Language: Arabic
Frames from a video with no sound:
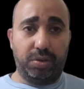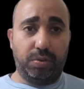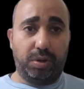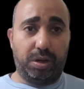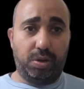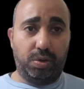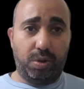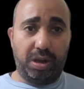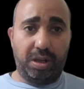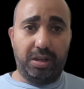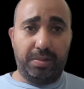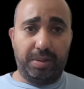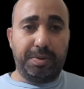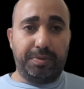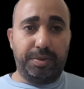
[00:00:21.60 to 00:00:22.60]
ولا هو
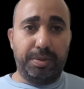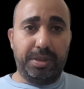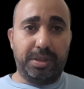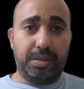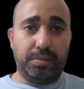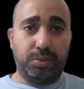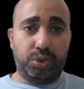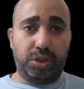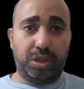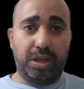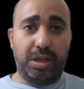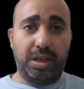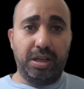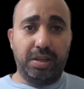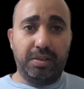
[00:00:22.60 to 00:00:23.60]
هنا بس ففي بس
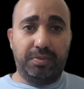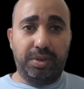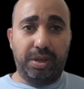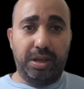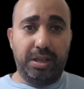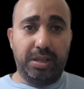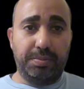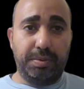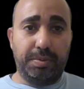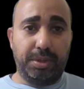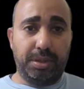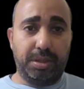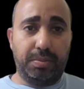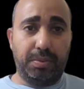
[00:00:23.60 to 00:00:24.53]
مشكله فيها اسم مصر